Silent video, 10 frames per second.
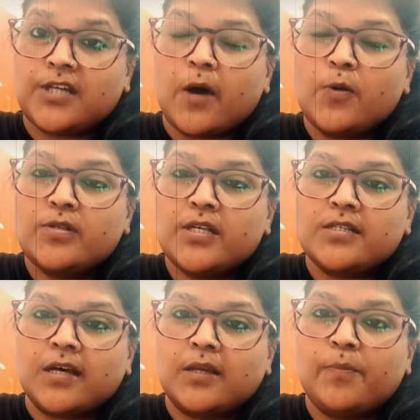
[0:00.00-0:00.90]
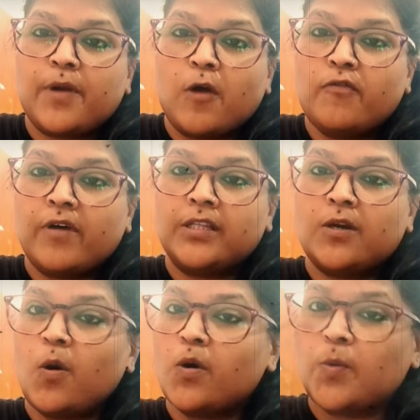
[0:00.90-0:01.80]
शाहरुख से ज़्यादा प्राउड
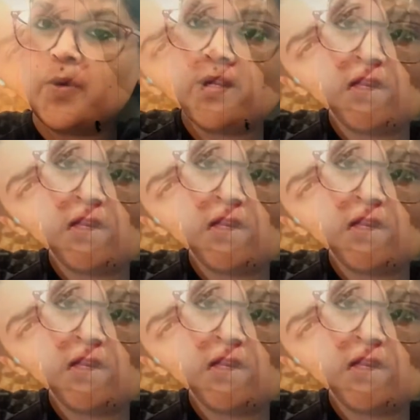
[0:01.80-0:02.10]
फादर और